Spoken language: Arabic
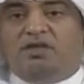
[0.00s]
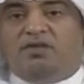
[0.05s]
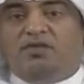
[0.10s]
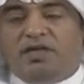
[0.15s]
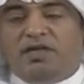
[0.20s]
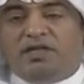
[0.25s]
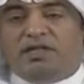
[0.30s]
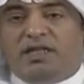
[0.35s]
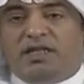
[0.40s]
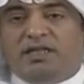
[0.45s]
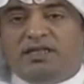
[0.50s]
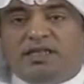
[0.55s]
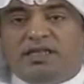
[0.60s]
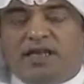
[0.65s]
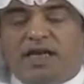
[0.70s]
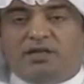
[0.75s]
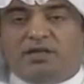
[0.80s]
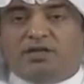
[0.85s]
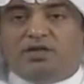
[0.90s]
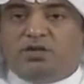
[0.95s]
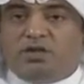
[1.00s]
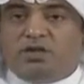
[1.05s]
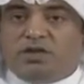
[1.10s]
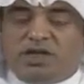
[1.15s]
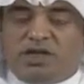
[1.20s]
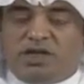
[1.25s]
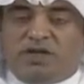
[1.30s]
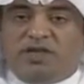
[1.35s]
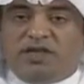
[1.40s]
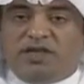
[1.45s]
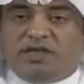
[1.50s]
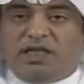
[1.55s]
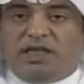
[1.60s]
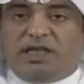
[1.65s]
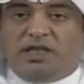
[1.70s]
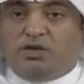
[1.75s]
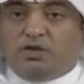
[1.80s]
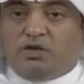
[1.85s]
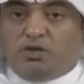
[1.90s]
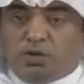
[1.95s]
الفيصلي السادس ولسه
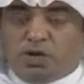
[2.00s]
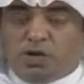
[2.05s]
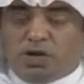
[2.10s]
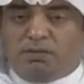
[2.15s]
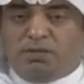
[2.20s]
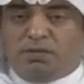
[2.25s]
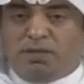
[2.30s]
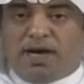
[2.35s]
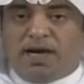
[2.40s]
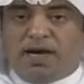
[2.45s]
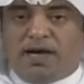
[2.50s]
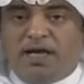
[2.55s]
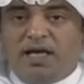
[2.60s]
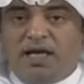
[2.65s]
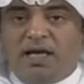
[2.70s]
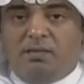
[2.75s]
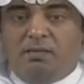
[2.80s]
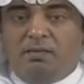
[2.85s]
الفيصلي عنده بكره مباراه